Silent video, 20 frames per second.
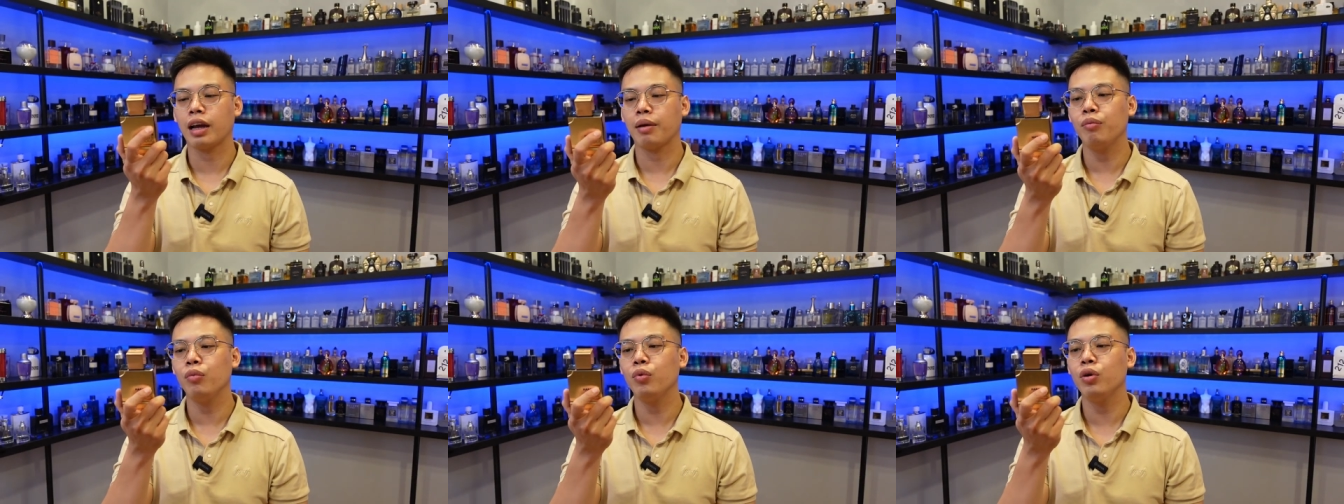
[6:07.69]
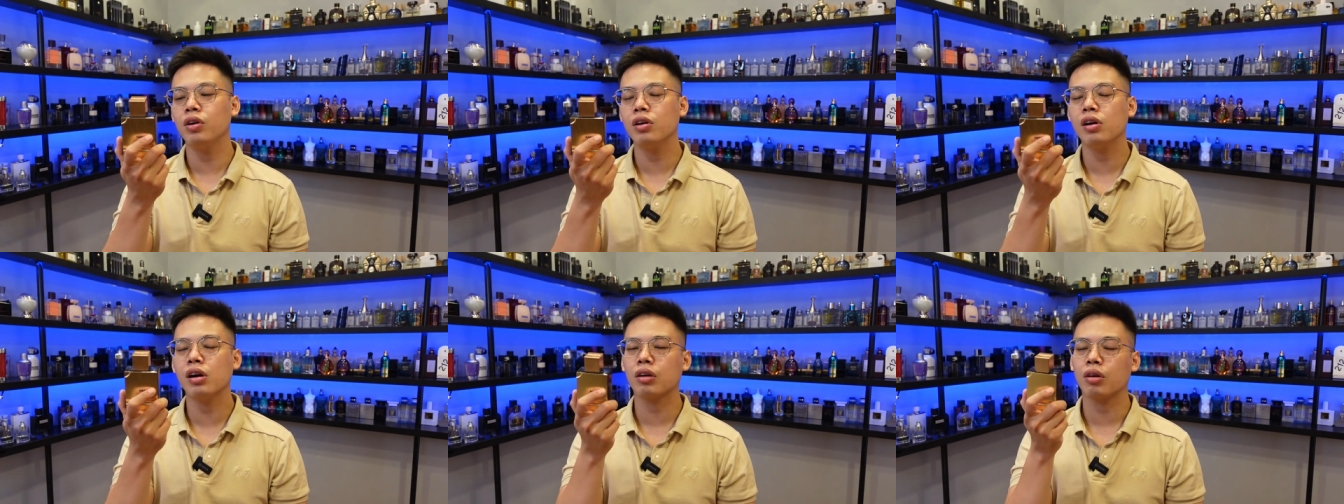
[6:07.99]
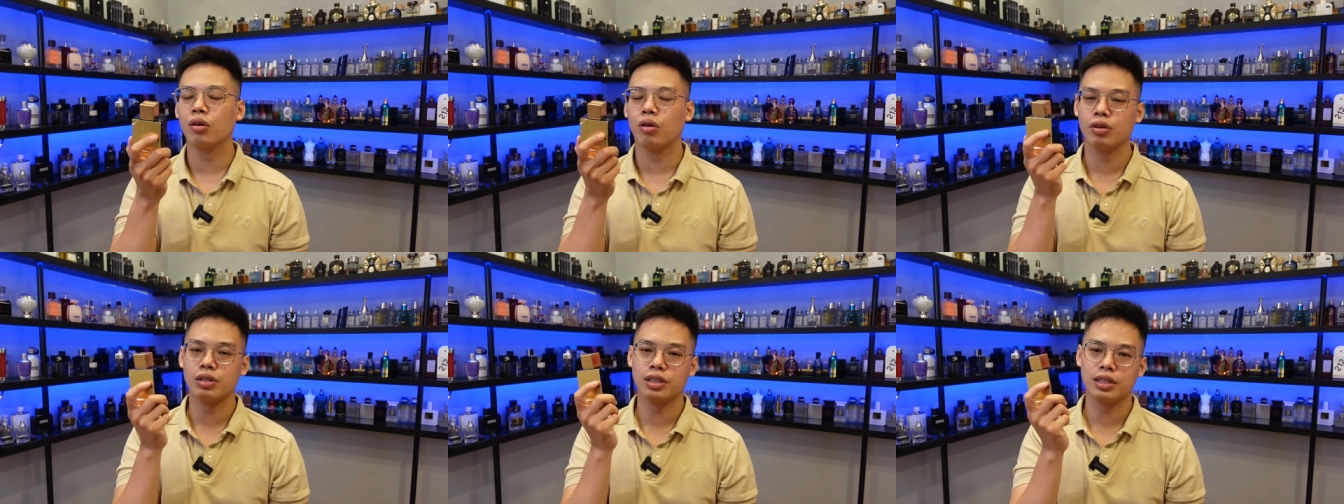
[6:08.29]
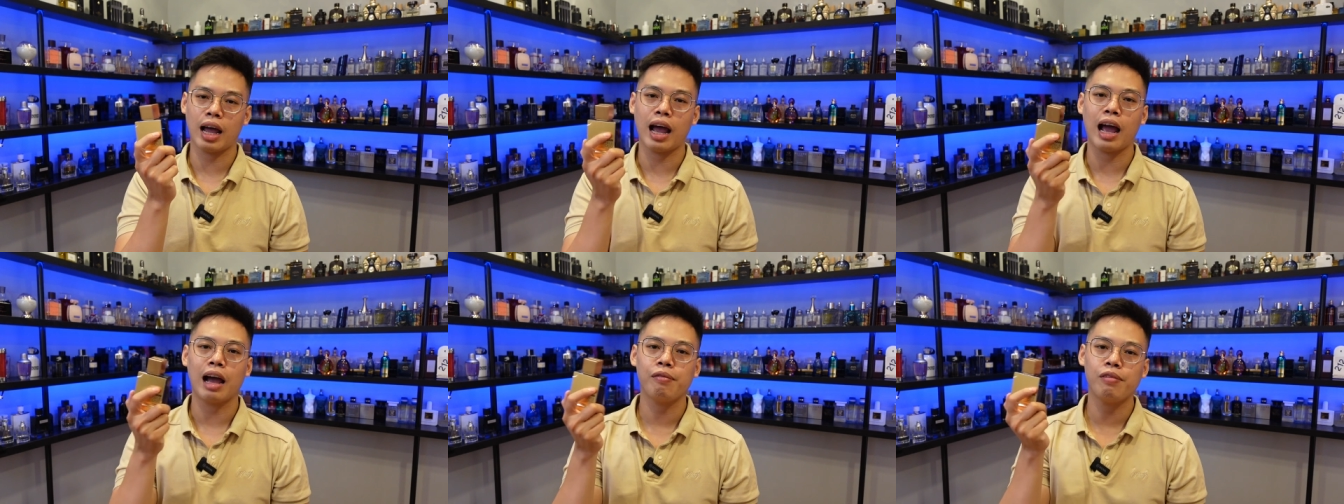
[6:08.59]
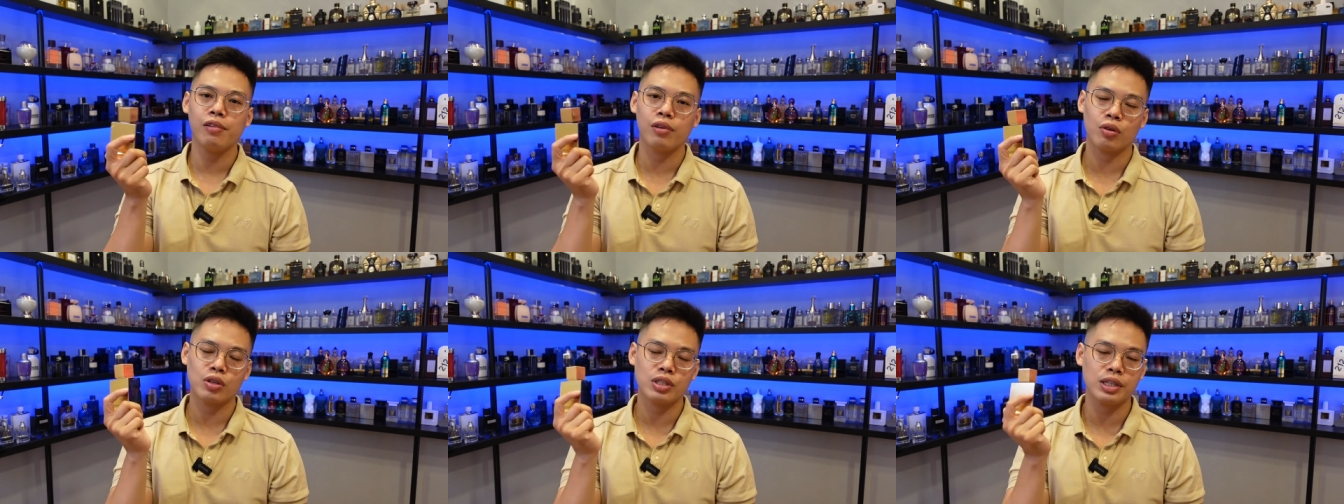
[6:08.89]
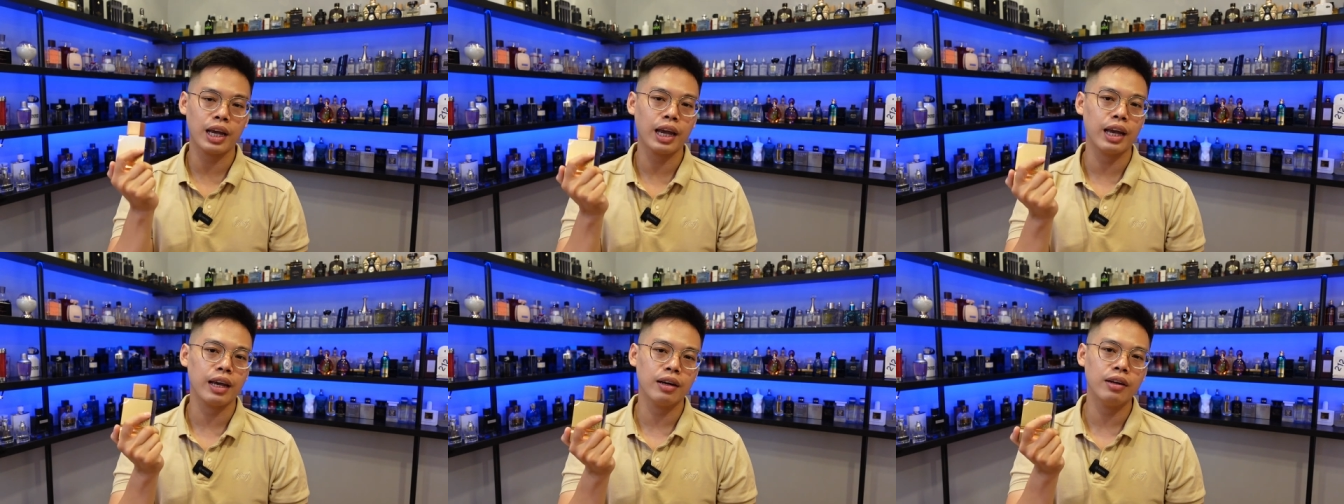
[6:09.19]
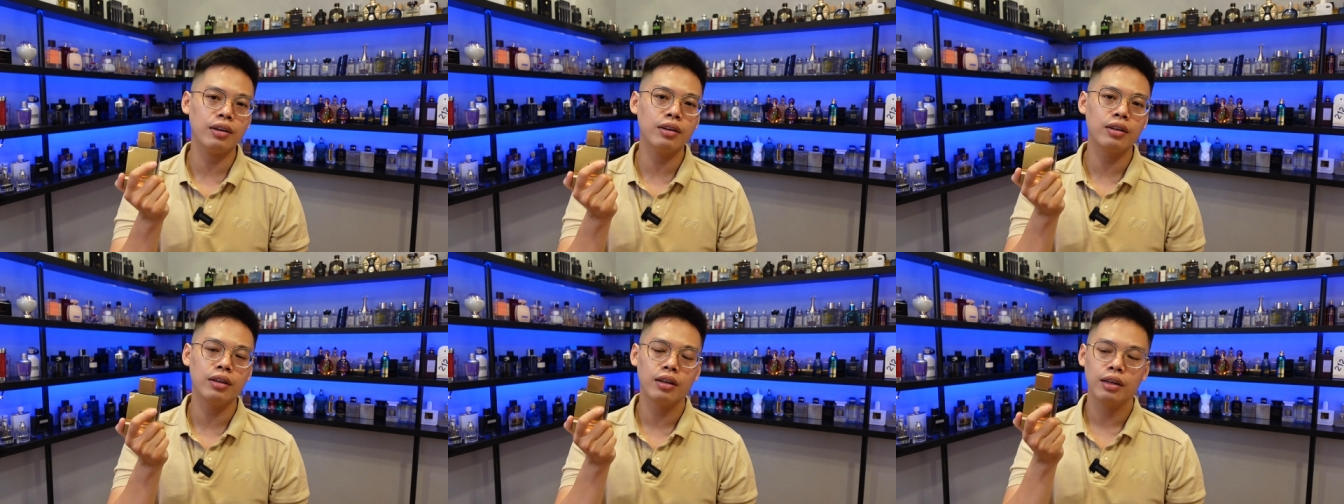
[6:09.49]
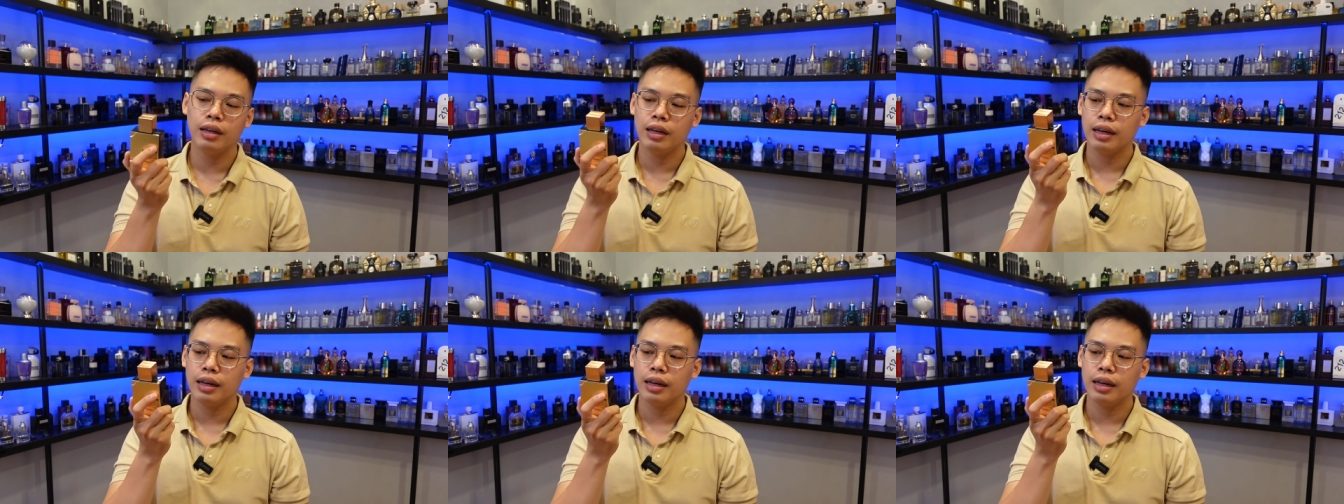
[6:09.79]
cái mùi hương nó sáng và nó trẻ hơn